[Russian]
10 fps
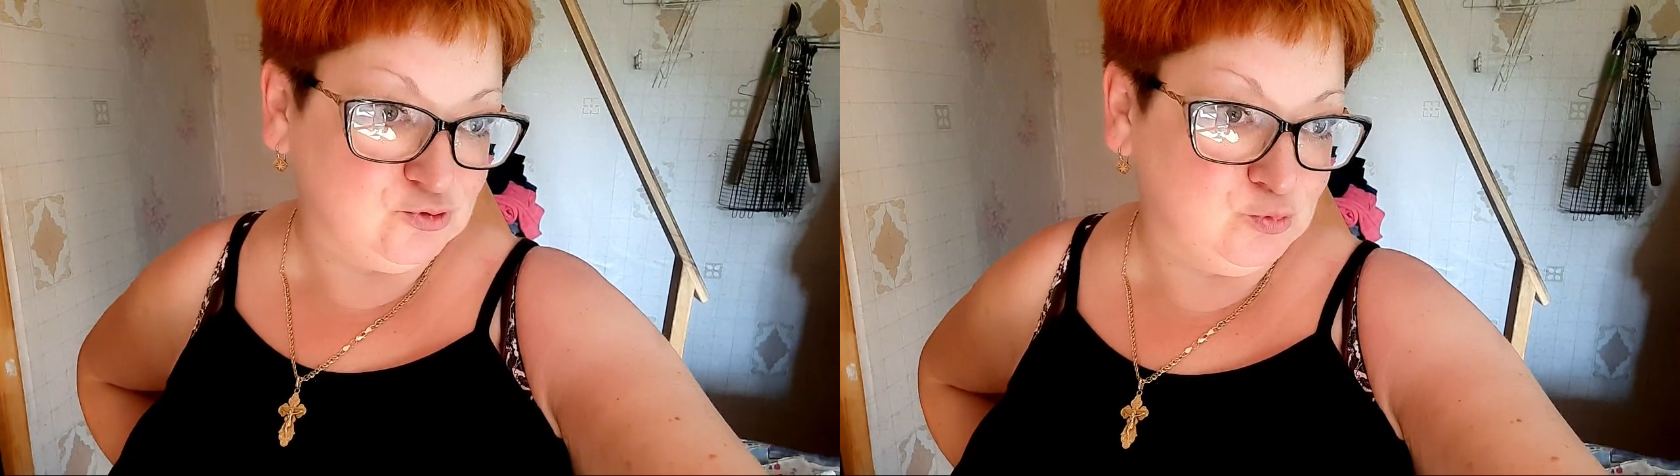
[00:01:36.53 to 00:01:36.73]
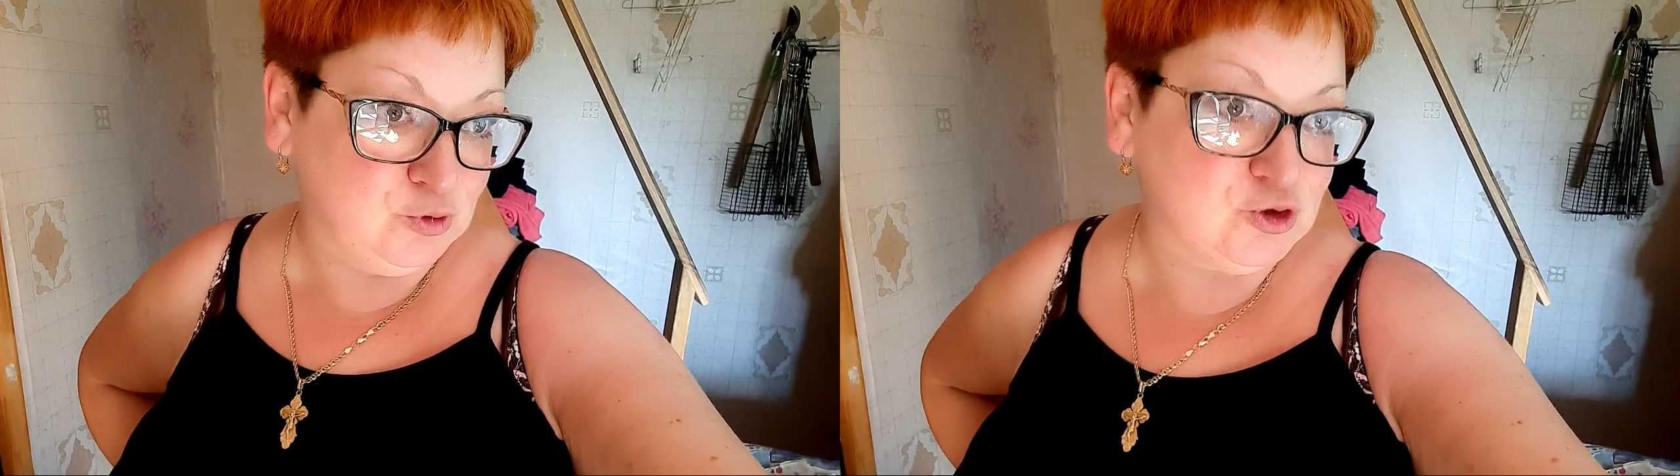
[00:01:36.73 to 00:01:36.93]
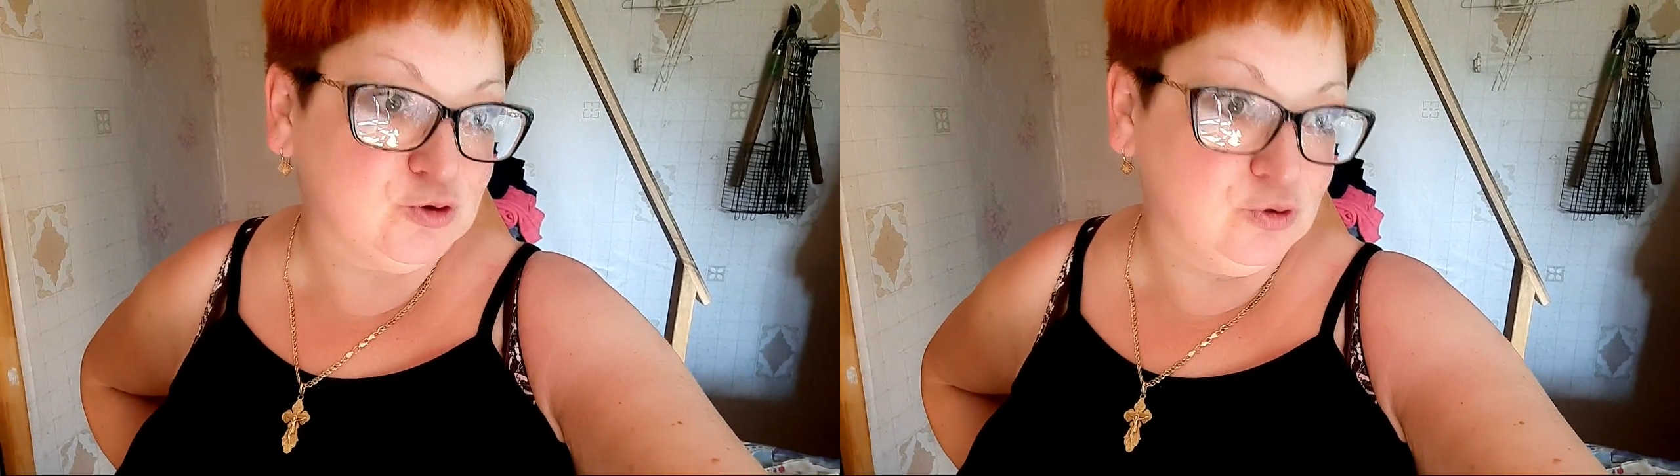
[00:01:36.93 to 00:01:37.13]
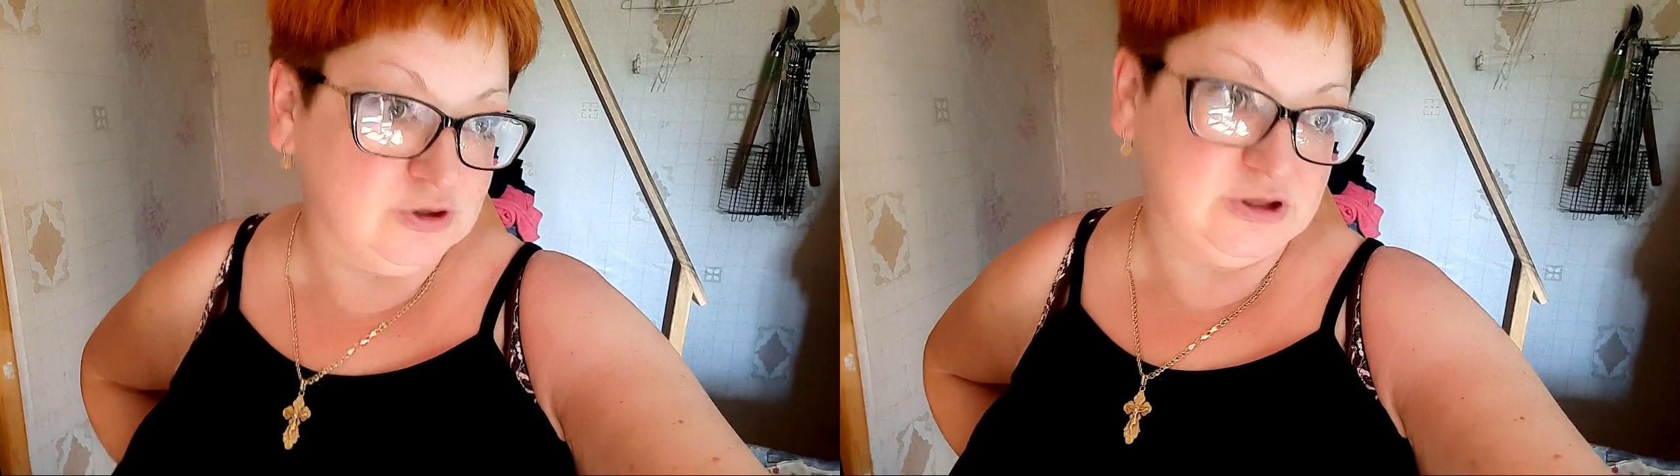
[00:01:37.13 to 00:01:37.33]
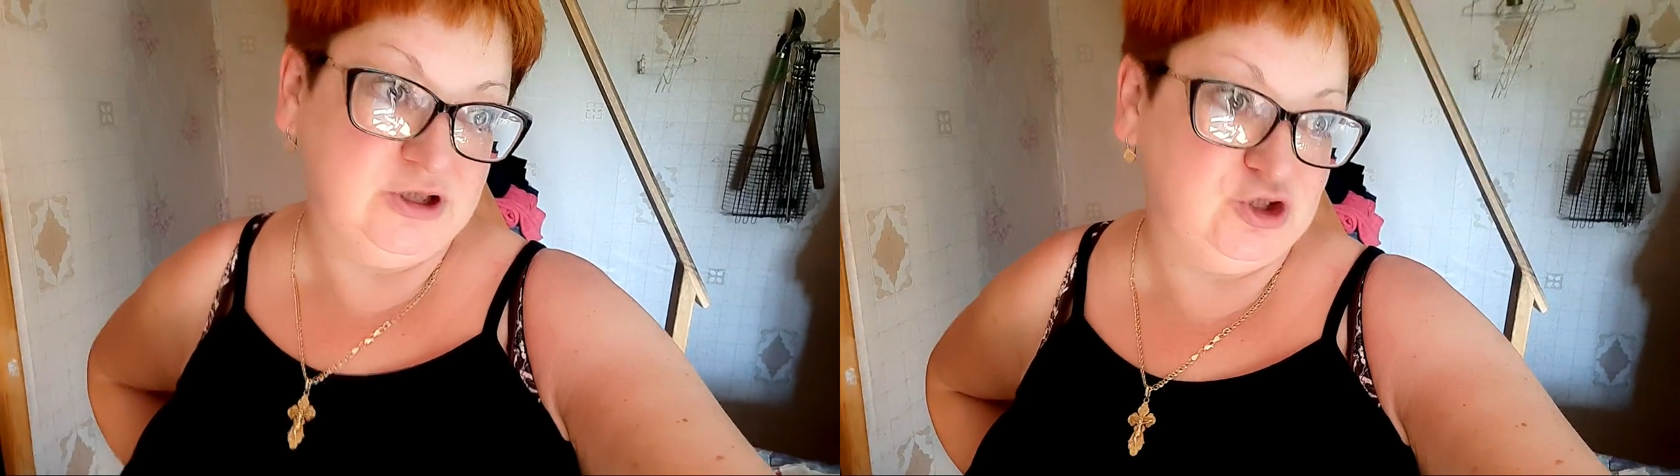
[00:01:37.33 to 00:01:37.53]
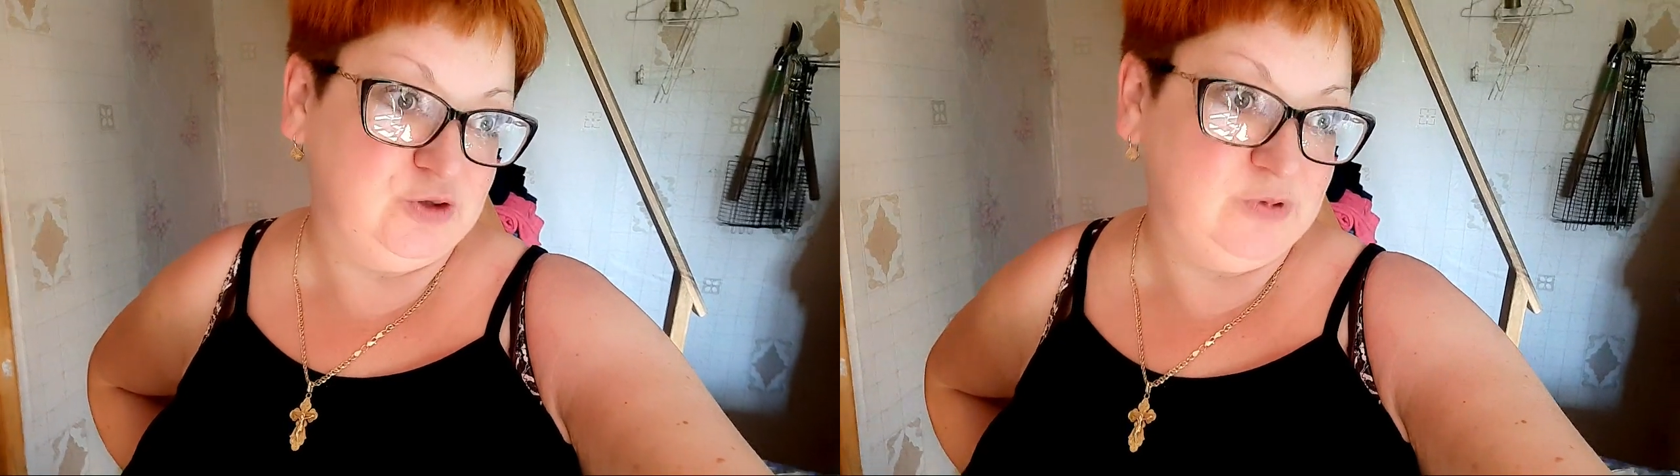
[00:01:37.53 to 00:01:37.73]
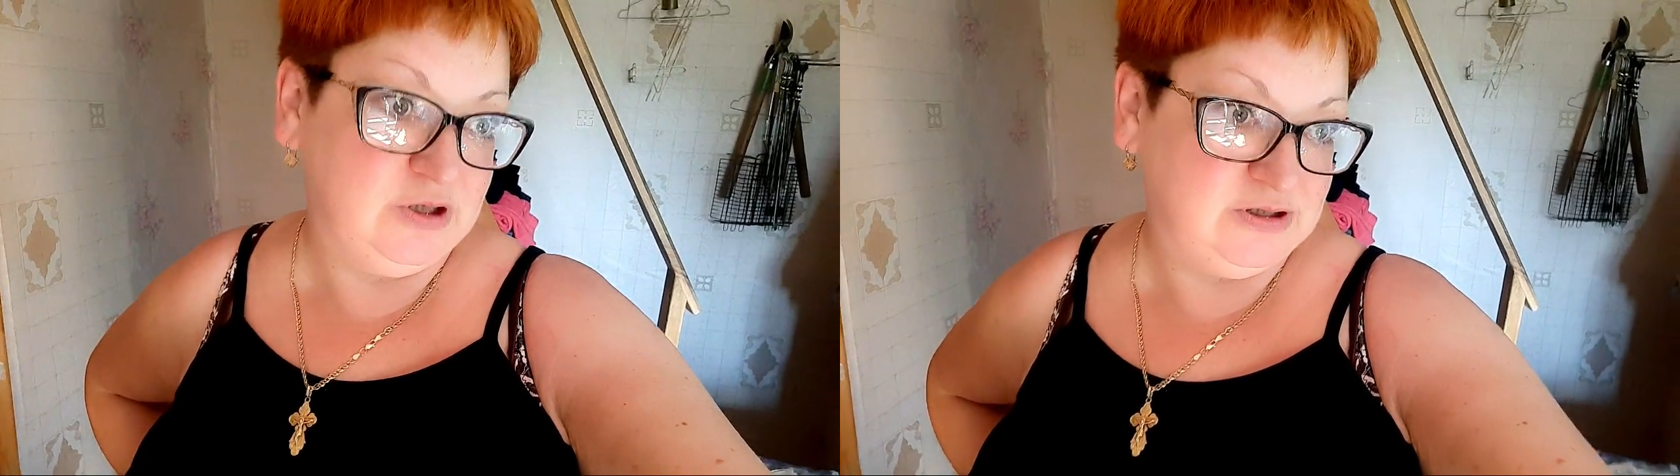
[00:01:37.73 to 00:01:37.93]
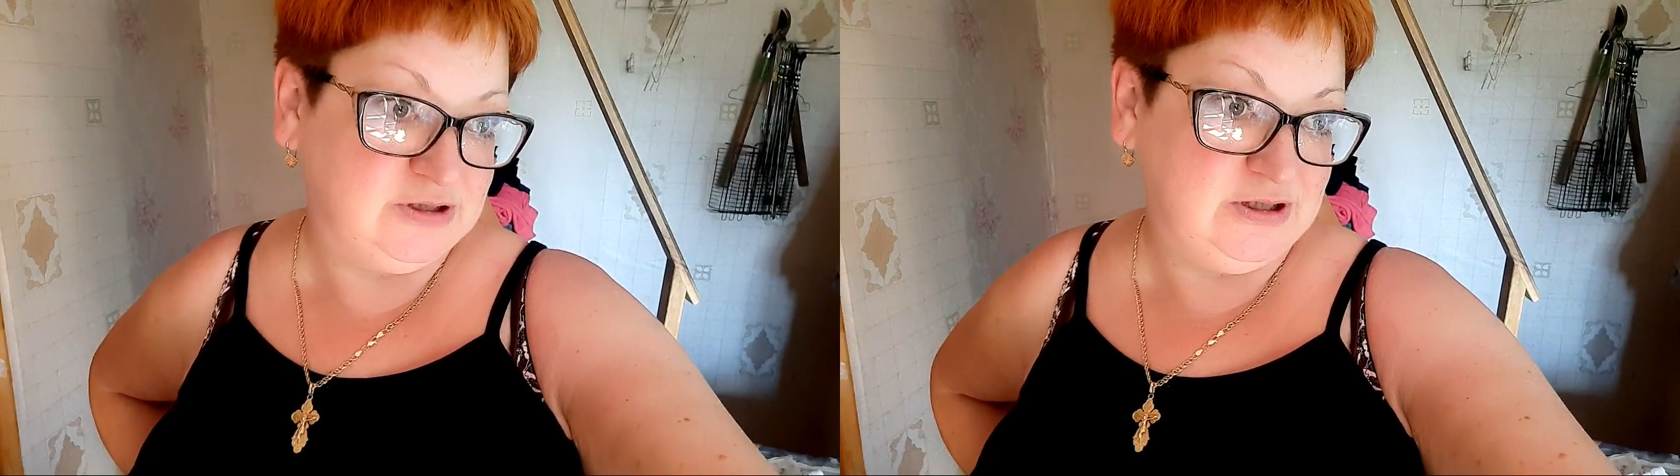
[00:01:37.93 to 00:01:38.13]
уже больше года с лишним, я
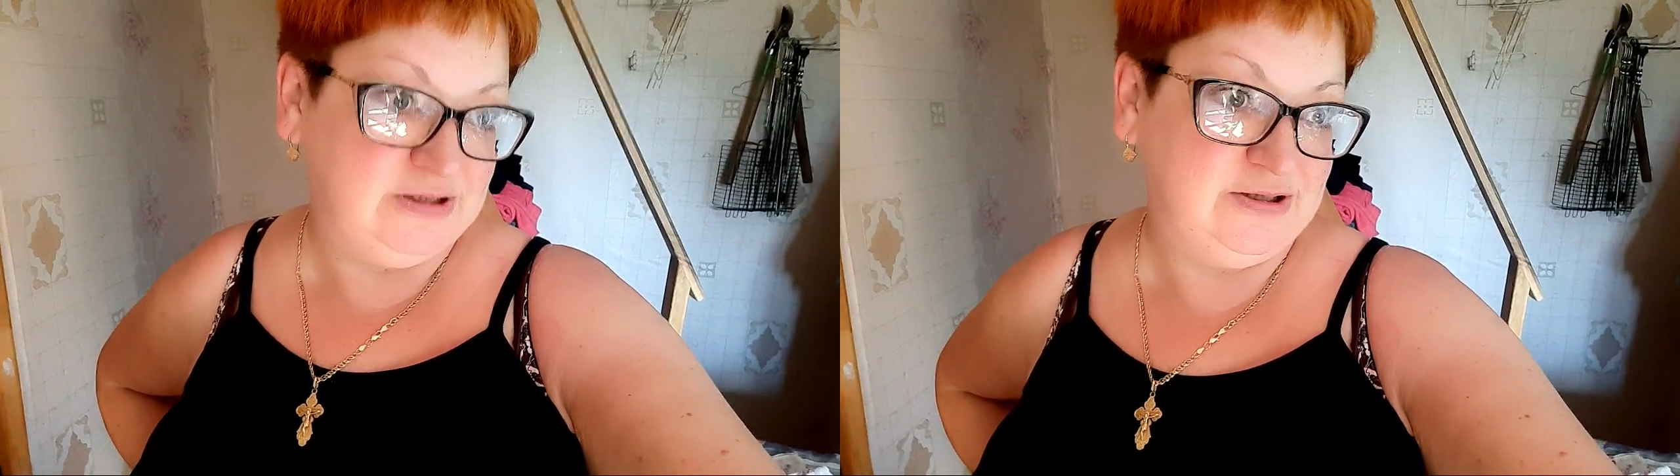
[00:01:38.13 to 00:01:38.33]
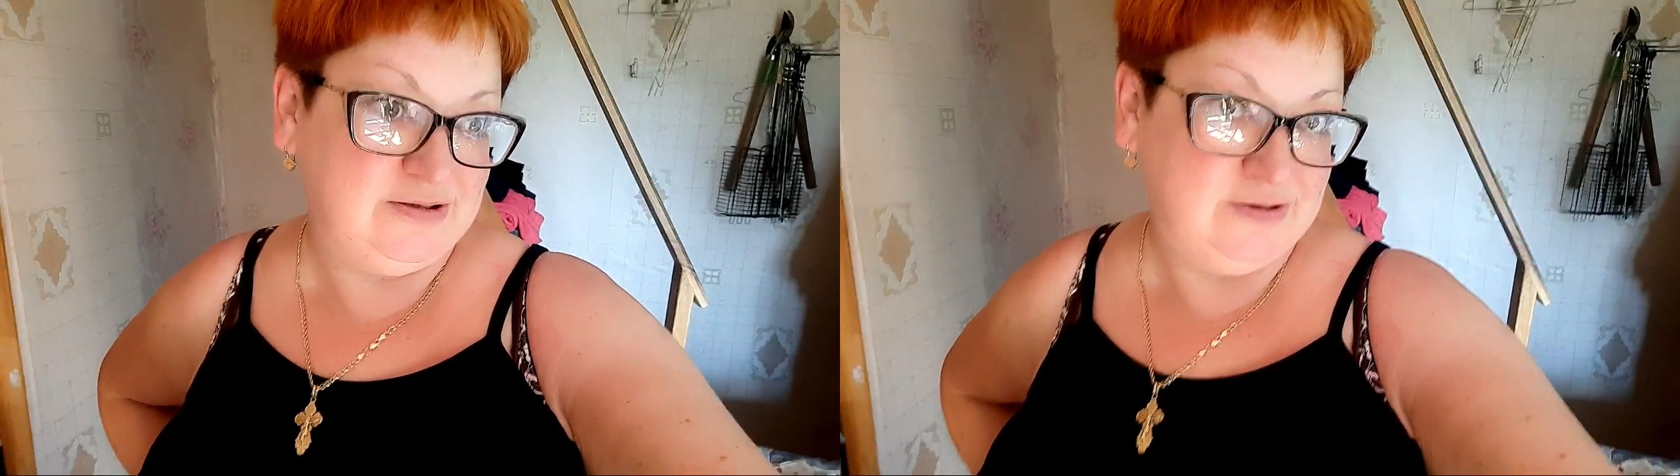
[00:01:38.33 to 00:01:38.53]
не сказала.